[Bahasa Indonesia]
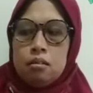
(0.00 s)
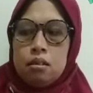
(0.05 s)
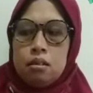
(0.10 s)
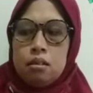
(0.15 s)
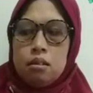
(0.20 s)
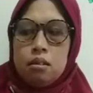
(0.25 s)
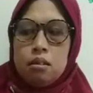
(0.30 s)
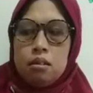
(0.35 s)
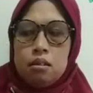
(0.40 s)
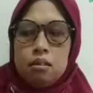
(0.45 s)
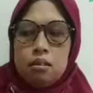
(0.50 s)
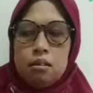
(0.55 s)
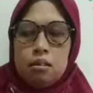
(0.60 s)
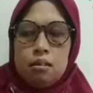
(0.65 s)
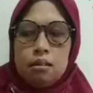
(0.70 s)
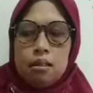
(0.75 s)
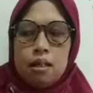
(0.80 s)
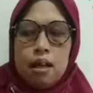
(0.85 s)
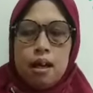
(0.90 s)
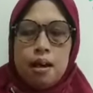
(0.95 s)
uh,
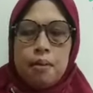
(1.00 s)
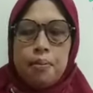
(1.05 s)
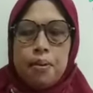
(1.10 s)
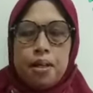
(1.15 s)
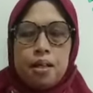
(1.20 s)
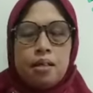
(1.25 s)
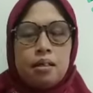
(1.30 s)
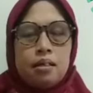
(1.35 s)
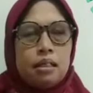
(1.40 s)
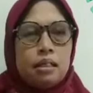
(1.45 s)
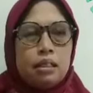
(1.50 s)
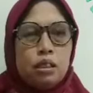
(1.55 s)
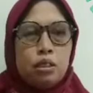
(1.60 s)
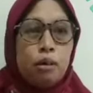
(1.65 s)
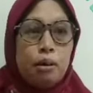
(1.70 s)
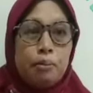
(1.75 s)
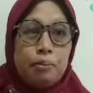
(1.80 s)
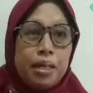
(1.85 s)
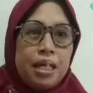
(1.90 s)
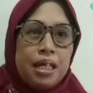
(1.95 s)
apa?
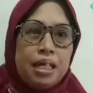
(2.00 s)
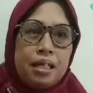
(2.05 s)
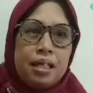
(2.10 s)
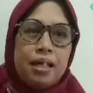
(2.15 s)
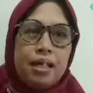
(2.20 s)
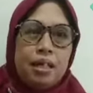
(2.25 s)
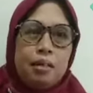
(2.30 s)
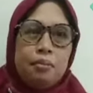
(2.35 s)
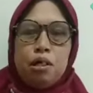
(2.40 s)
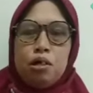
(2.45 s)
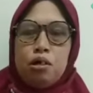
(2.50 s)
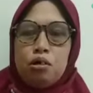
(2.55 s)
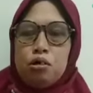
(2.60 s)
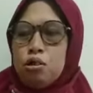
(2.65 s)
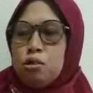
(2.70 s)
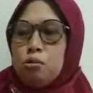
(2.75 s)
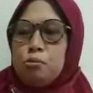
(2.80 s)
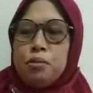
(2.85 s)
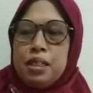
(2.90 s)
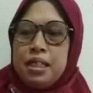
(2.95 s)
suami kita yang
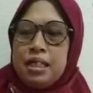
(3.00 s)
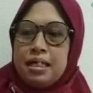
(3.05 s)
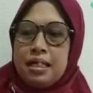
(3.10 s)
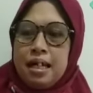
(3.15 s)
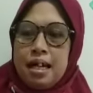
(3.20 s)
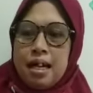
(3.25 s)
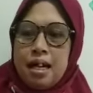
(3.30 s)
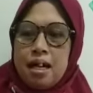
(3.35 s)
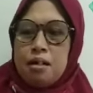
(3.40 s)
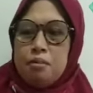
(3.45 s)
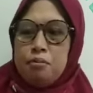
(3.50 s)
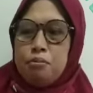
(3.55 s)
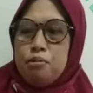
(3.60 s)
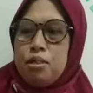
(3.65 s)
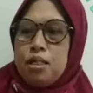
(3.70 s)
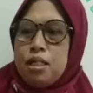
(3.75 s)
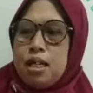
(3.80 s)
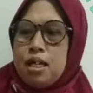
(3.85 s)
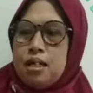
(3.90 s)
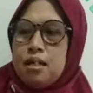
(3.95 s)
mengkonsumsinya,
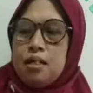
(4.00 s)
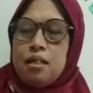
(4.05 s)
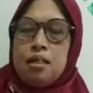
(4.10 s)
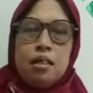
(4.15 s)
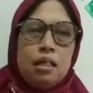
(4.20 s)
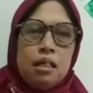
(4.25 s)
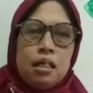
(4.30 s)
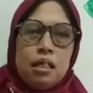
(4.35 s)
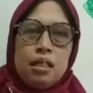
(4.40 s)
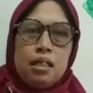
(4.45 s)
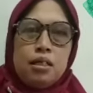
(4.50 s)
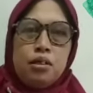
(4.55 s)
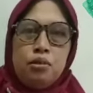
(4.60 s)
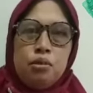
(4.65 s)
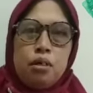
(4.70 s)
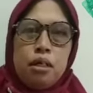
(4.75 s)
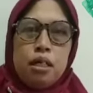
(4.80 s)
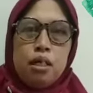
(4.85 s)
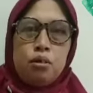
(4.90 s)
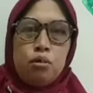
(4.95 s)
kemudian kita
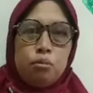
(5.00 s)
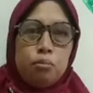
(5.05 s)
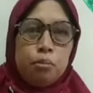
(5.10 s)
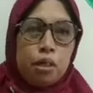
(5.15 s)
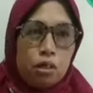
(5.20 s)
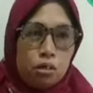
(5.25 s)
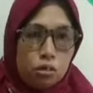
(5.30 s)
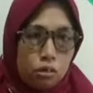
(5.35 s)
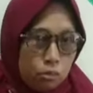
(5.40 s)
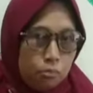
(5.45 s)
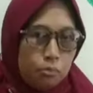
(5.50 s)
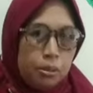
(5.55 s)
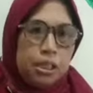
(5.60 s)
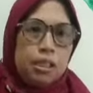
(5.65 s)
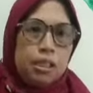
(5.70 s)
juga ikut mengkonsumsi